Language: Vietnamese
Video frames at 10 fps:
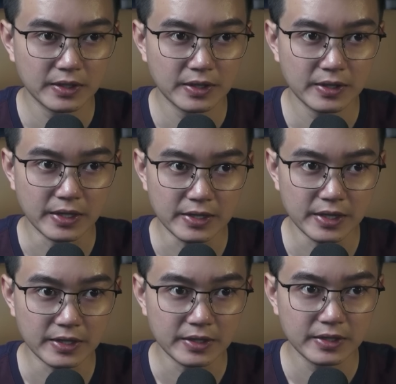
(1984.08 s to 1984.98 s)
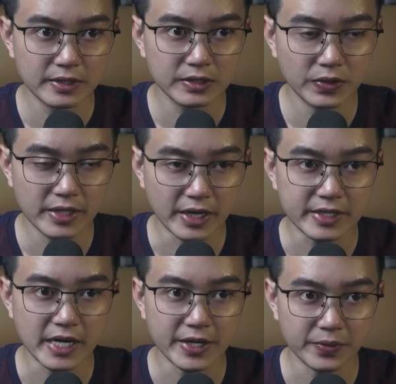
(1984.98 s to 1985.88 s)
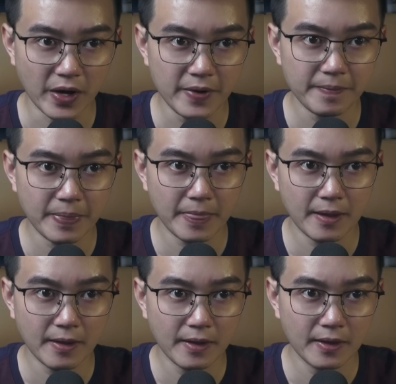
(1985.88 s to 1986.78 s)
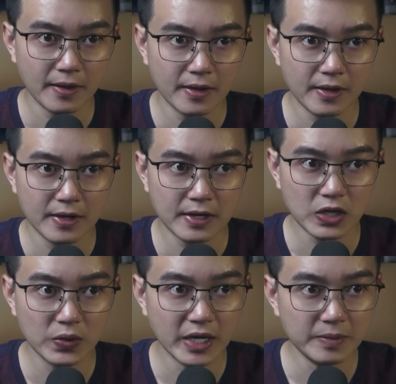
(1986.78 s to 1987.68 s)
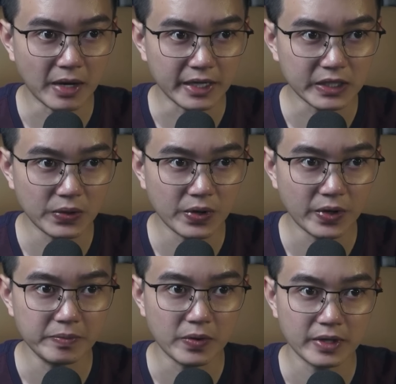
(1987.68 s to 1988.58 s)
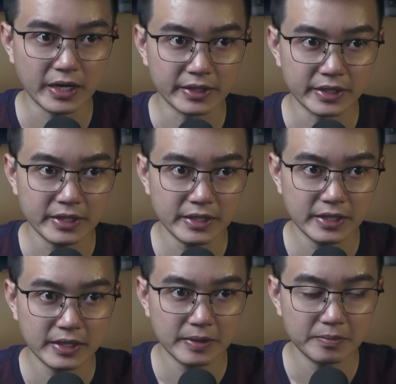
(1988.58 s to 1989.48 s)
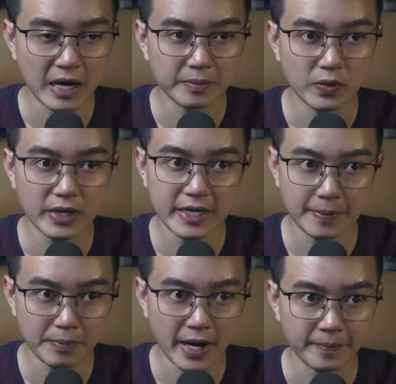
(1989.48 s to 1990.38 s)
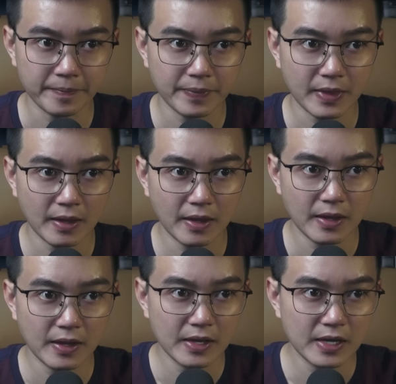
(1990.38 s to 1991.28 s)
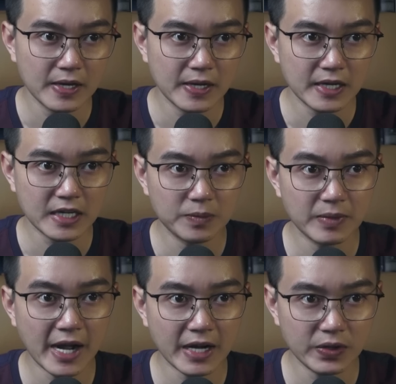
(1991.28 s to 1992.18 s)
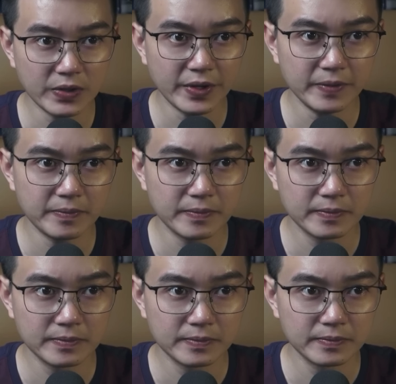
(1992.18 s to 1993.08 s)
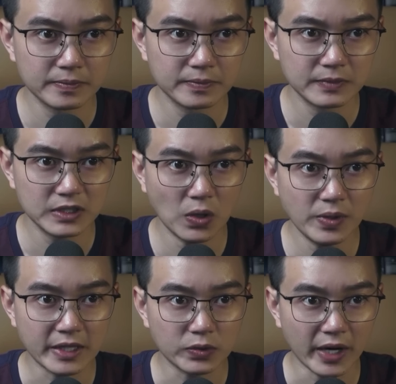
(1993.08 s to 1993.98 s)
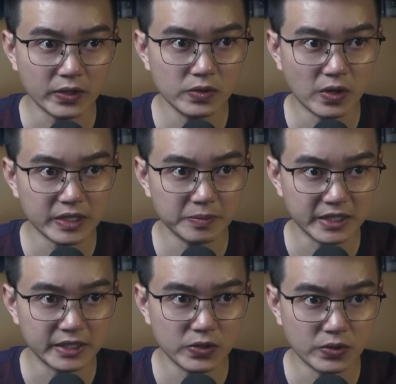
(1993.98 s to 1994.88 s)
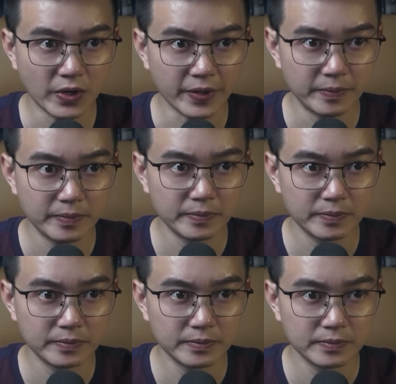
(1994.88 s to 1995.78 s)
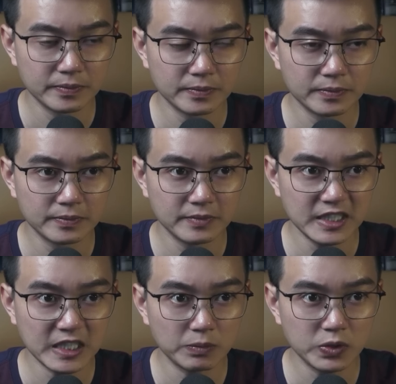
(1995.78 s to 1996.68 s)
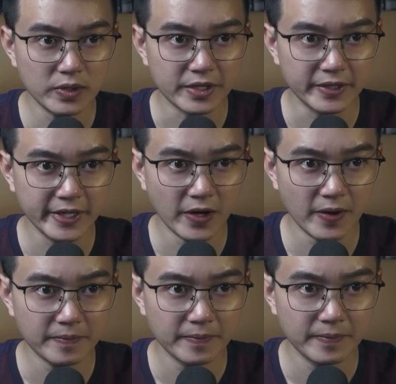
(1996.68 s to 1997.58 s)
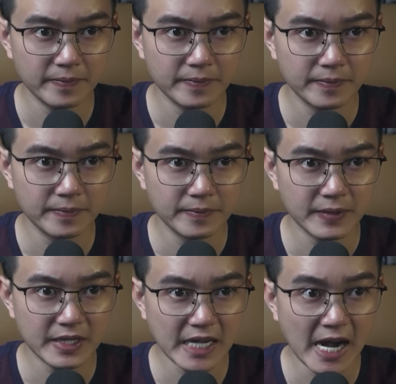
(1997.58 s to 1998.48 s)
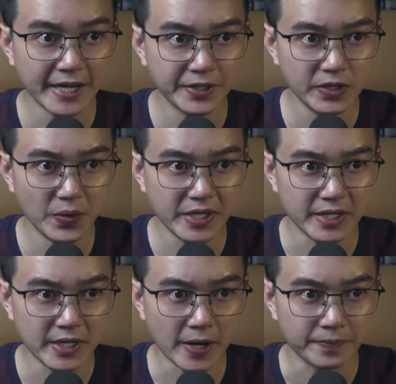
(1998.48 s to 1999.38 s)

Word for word: Dĩ nhiên, Thúy nhận ra điều đó. Cô nhấn mạnh câu hỏi một lần nữa bằng một cái đập bàn. Công an có nói số điện thoại của con trong lịch sử cuộc gọi. Trong suốt nửa tiếng đó, cả hai đứa nói gì với nhau?